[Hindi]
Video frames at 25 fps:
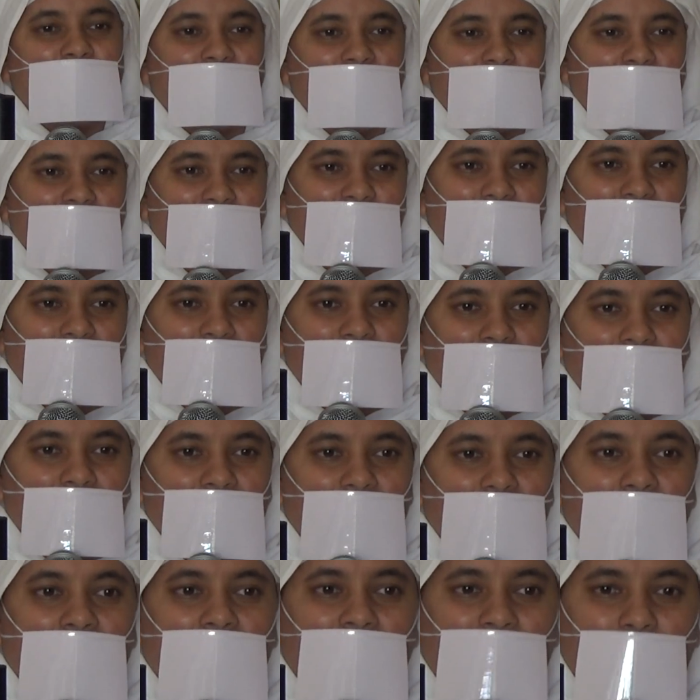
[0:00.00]
पड़ चुकी है
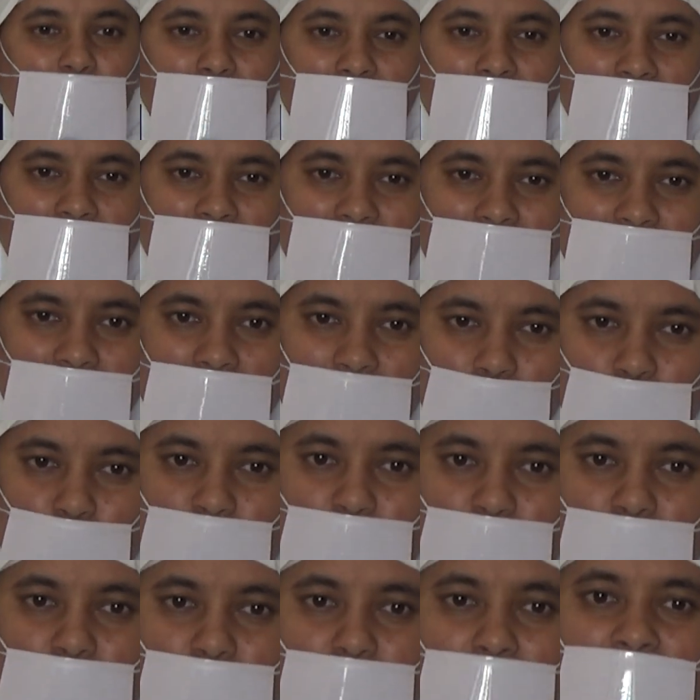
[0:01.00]
हमारे
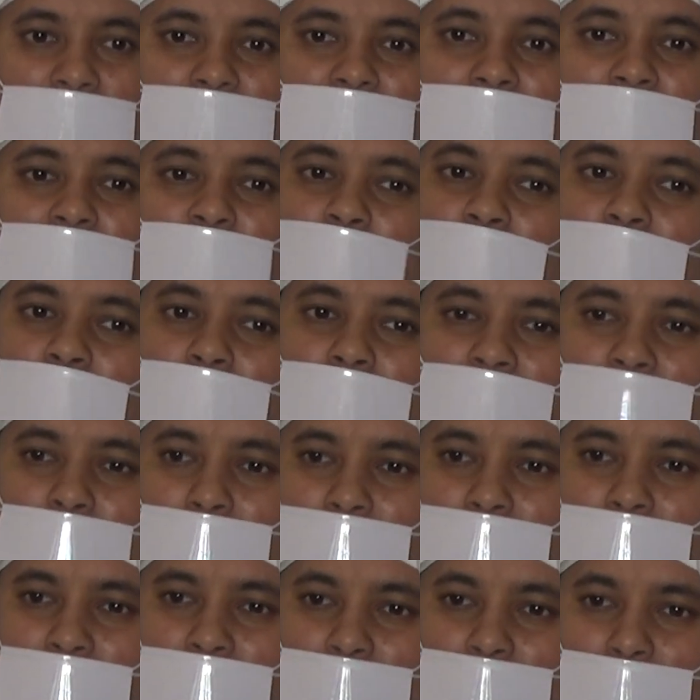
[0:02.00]
साथ कुछ भी ऐसा
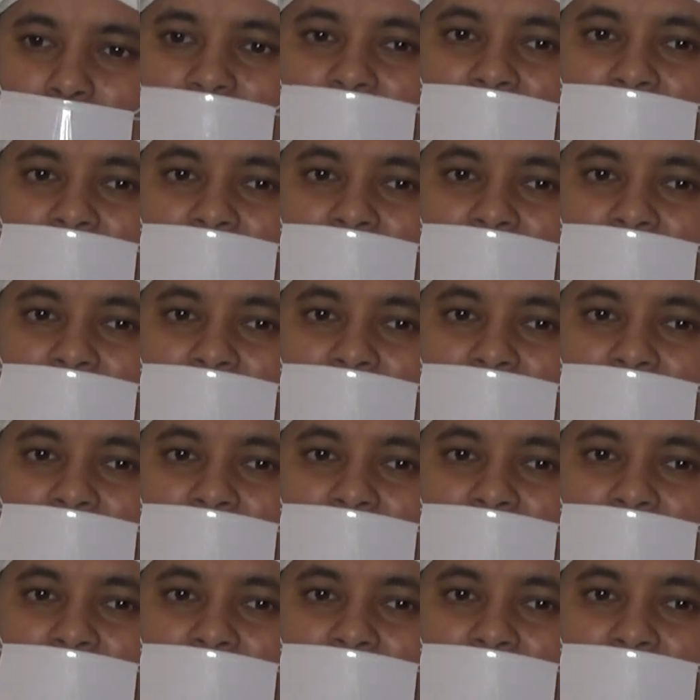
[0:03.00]
जो हमारे